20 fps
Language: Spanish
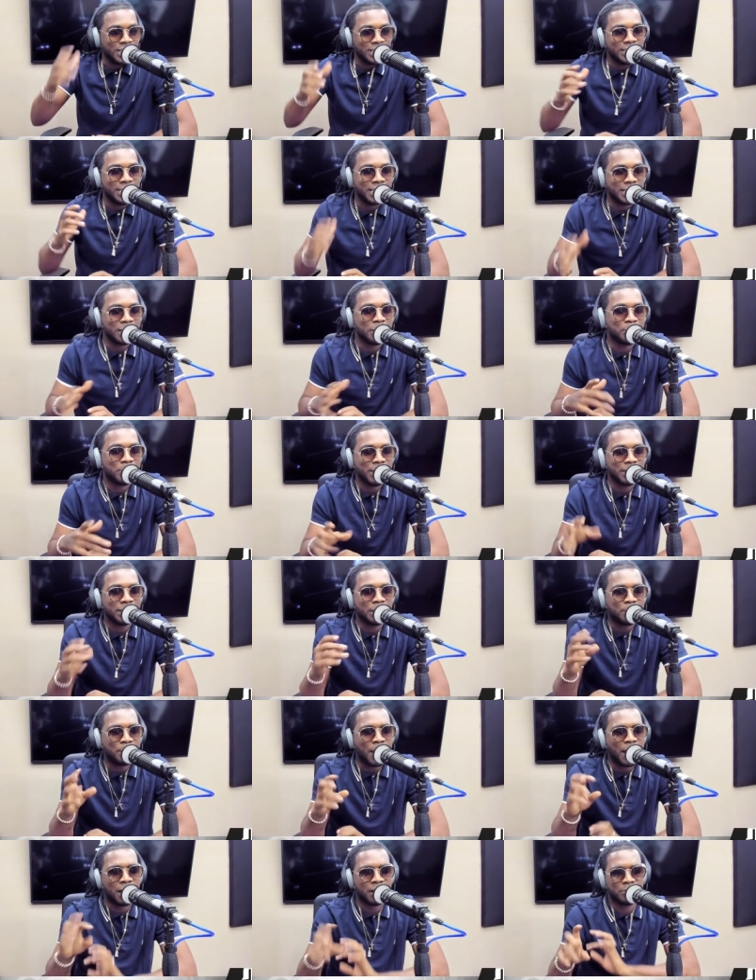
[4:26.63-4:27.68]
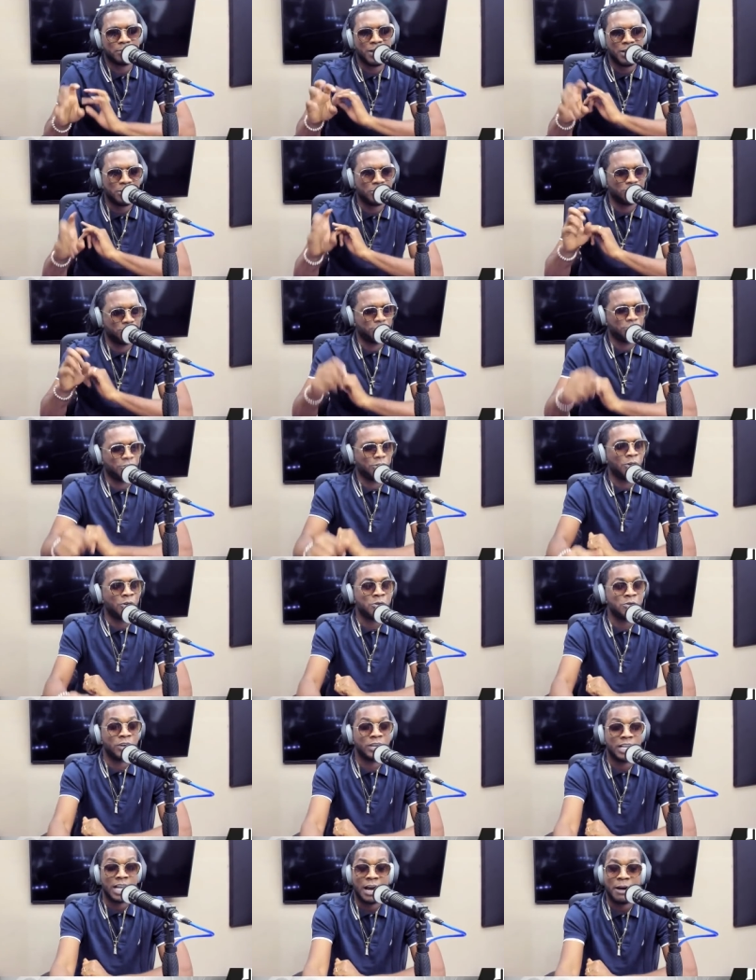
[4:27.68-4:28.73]
de repente, pa, veo
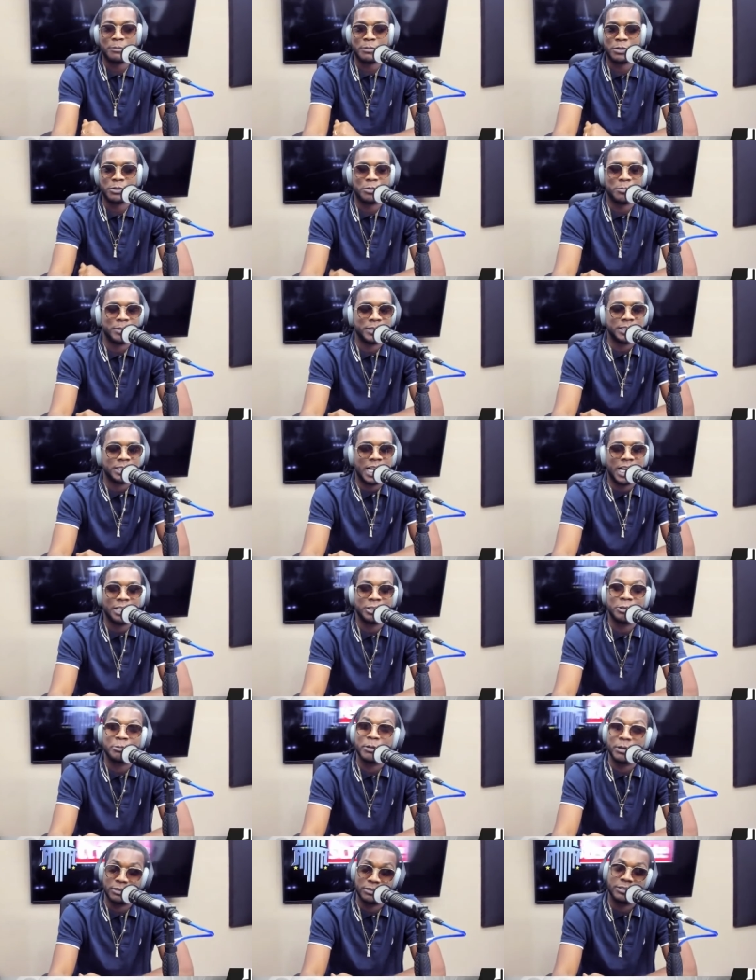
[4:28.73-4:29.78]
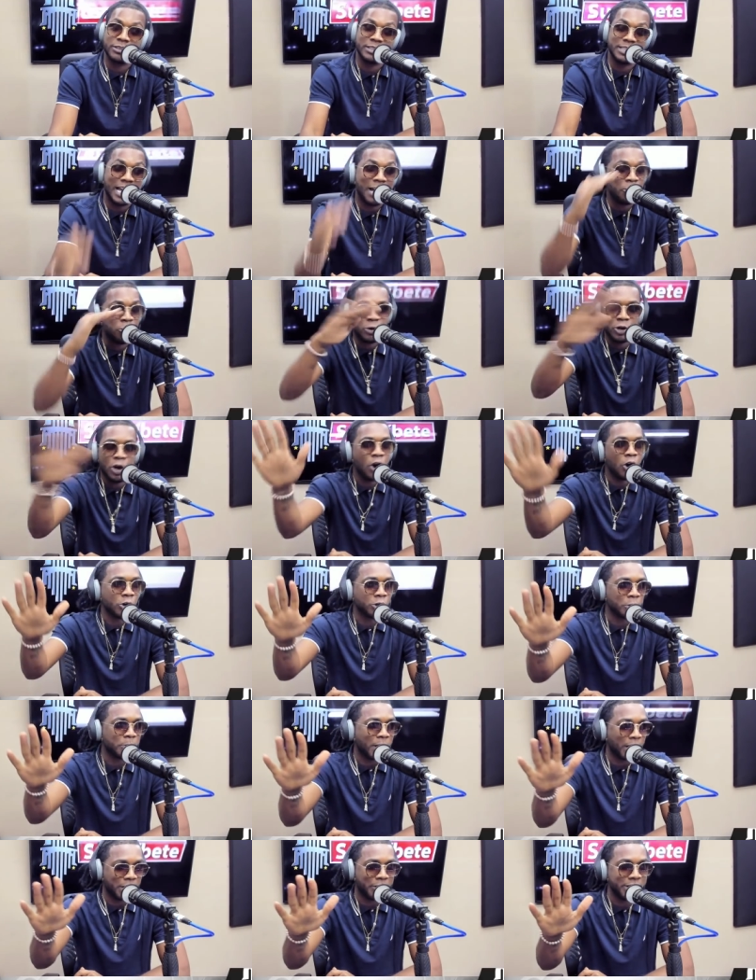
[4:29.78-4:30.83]
coño, el lápiz comentándome. Ya es un
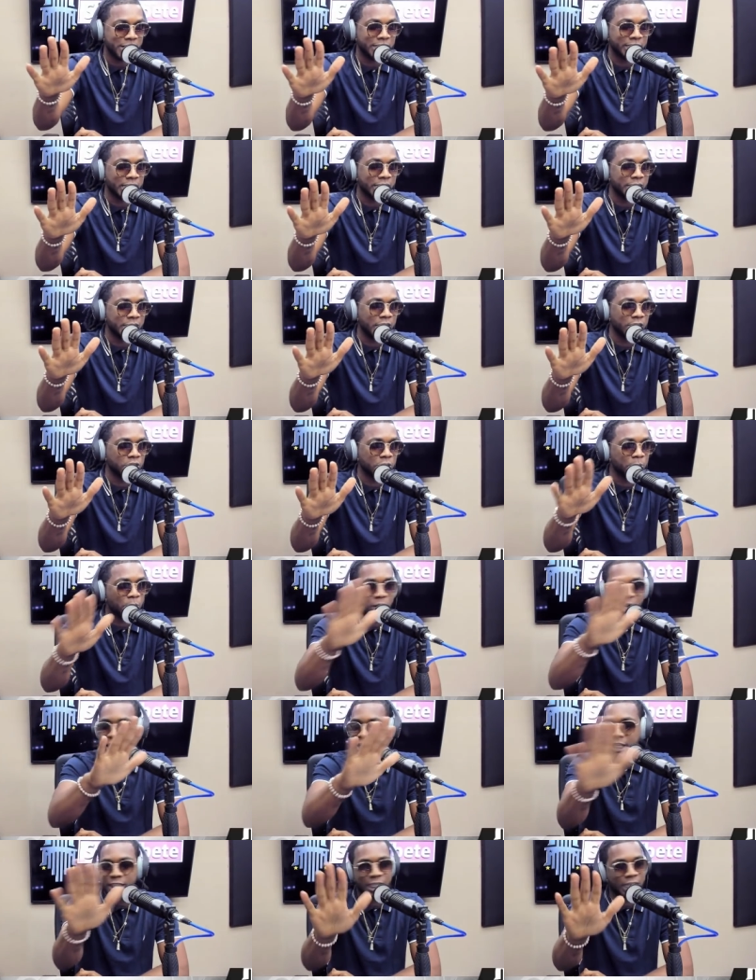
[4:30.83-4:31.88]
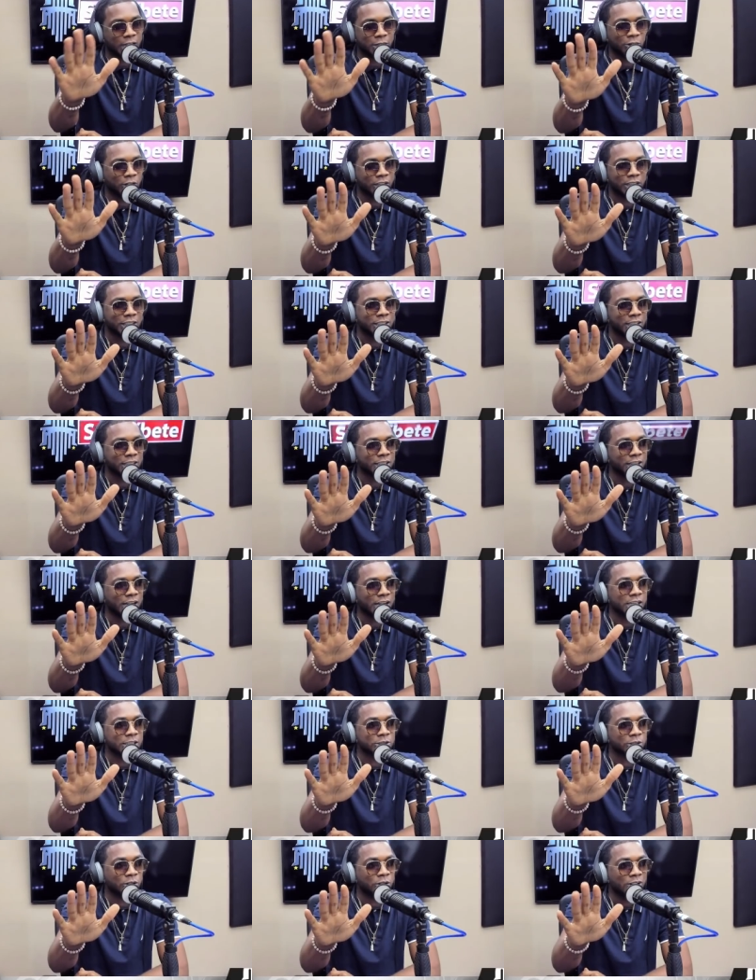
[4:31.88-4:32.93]
logro para que vaya entendiendo, porque hay gente que no quiere entender
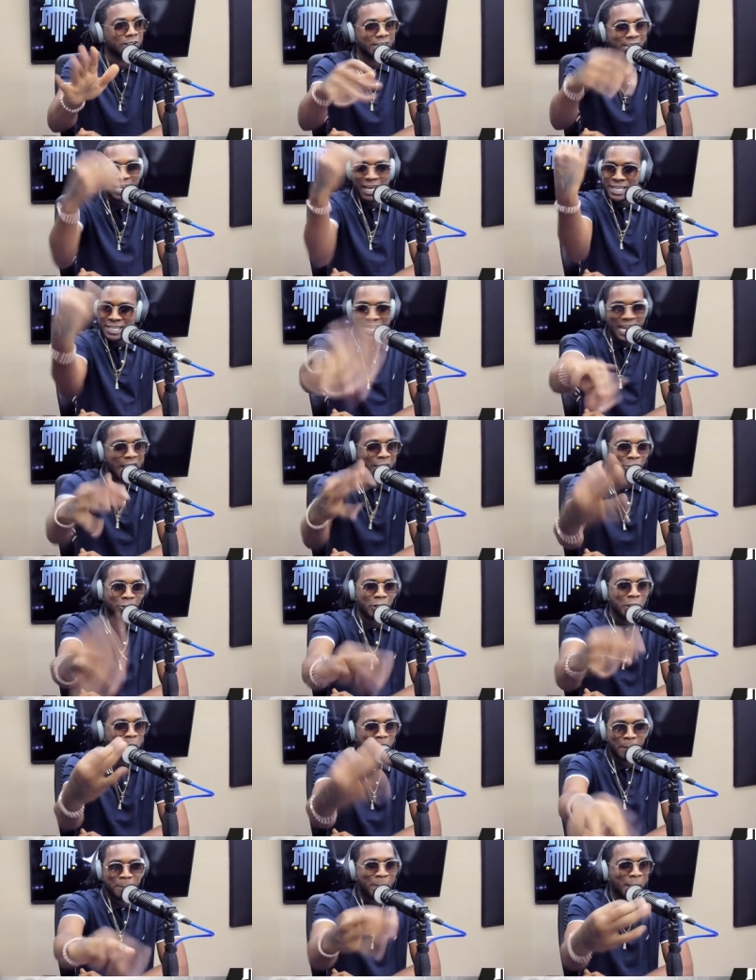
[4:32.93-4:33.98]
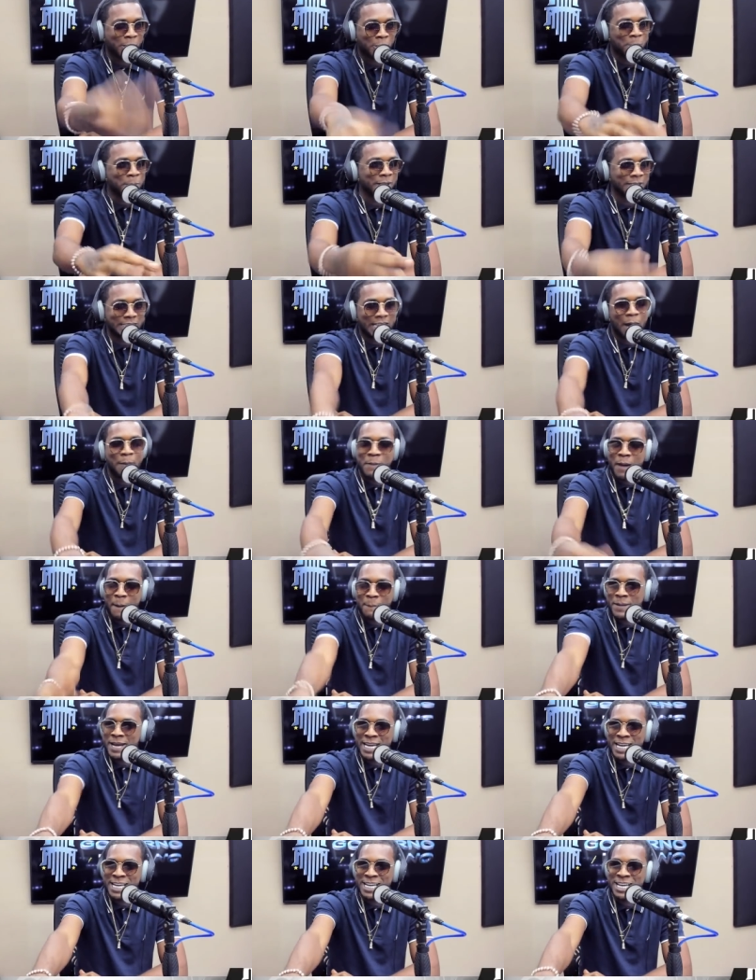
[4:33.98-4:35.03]
eso. Ya con el papá
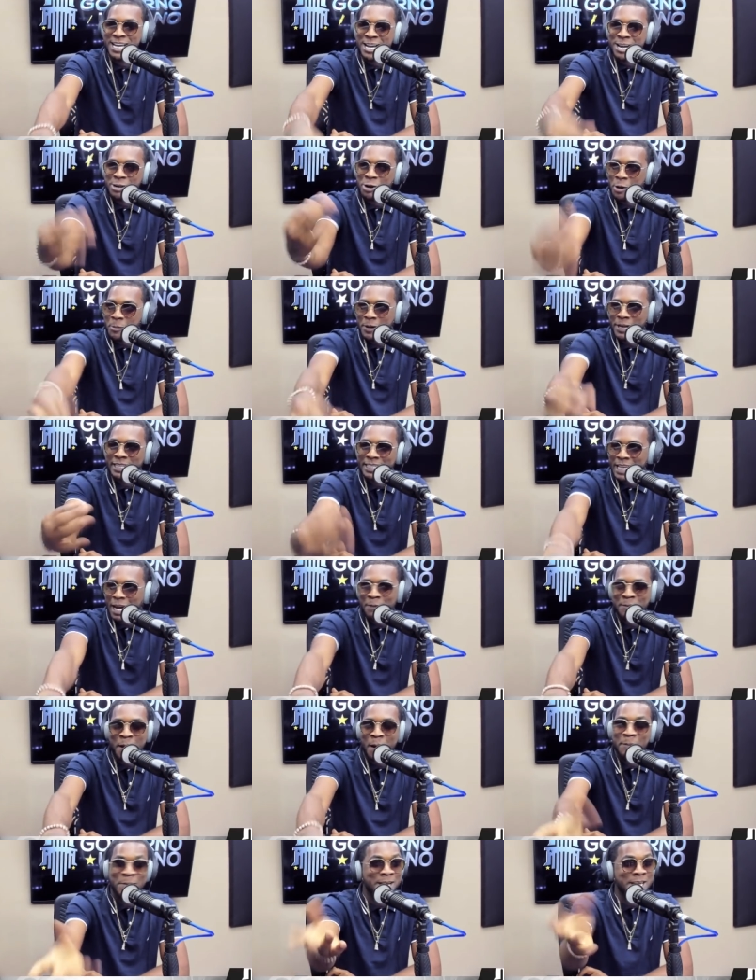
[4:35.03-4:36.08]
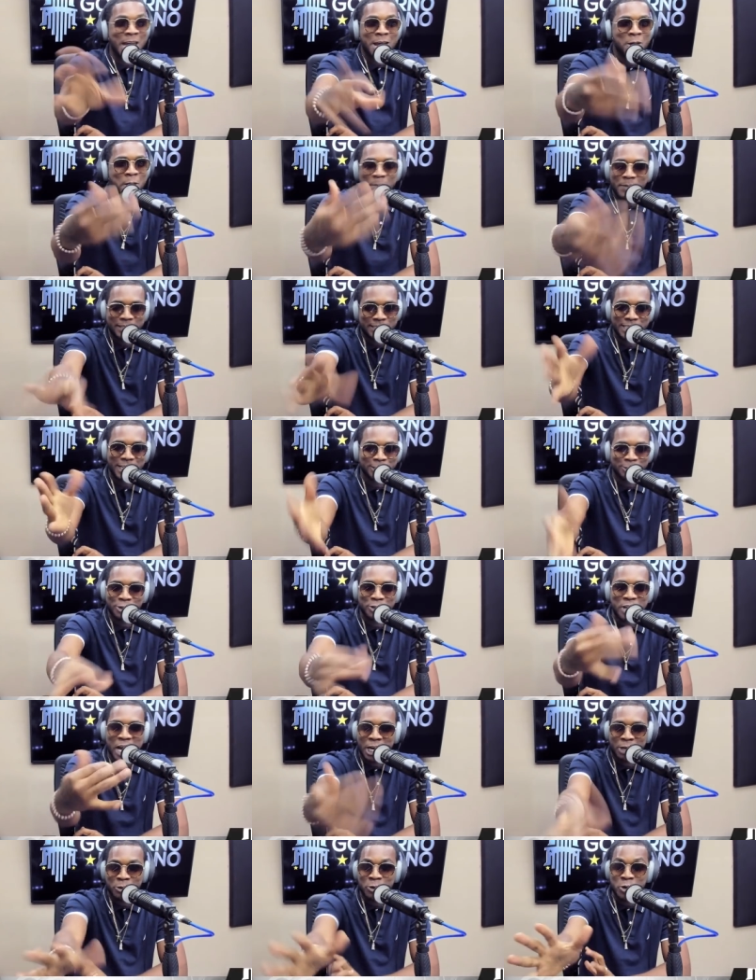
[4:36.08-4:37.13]
comentándome a mí. Hay un soberano. a mí, ya yo me siento
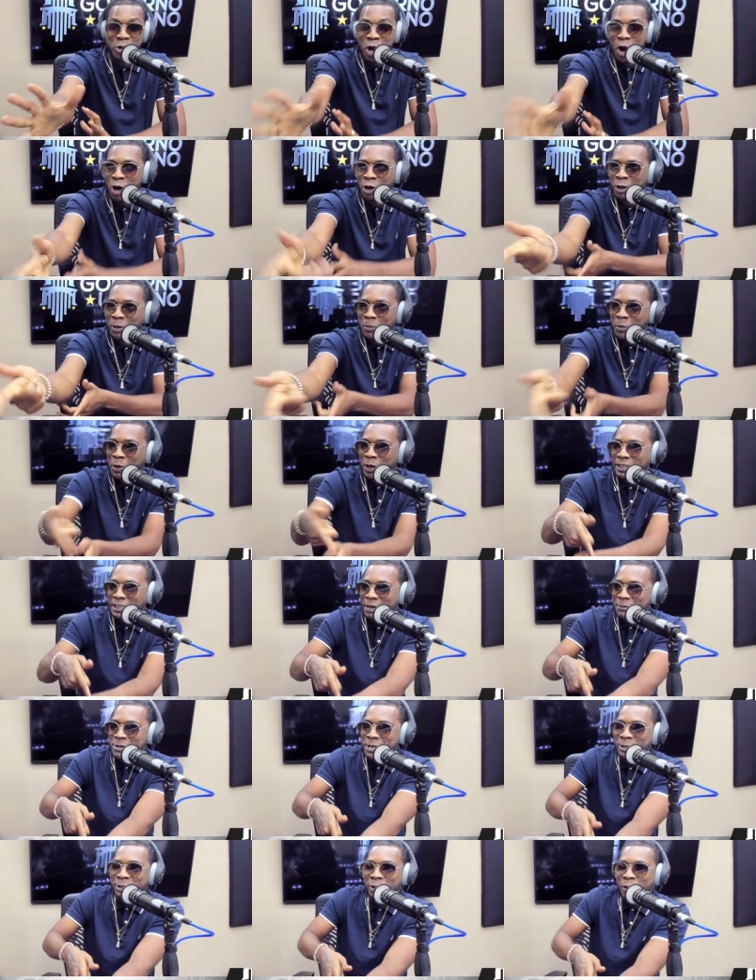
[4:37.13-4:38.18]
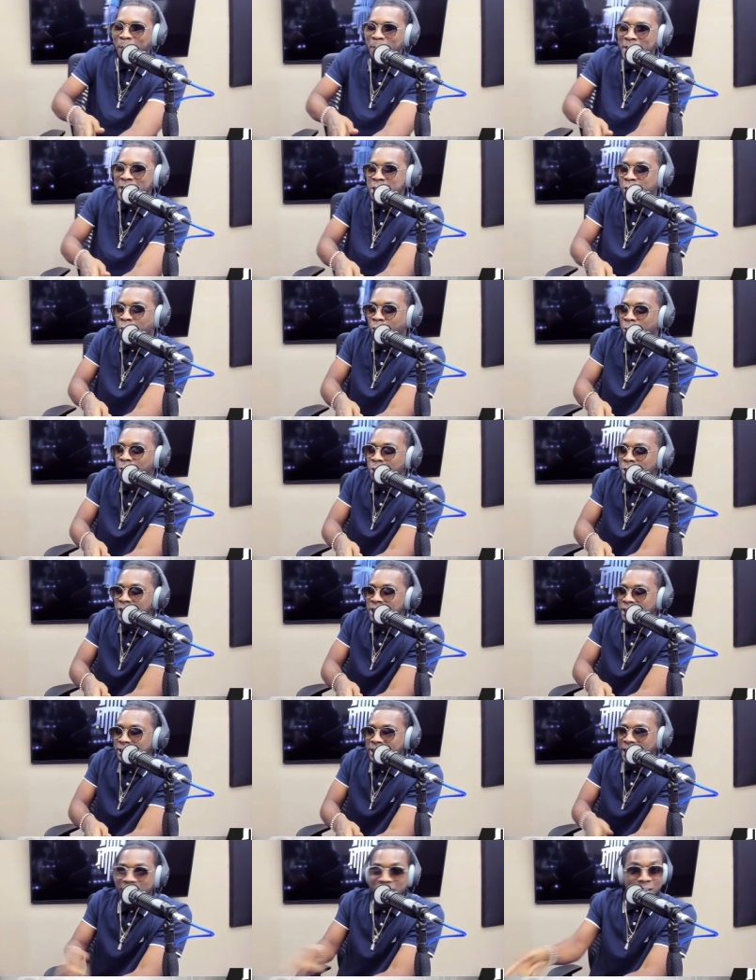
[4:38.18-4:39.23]
ya que un logro porque está viendo lo mío. Real.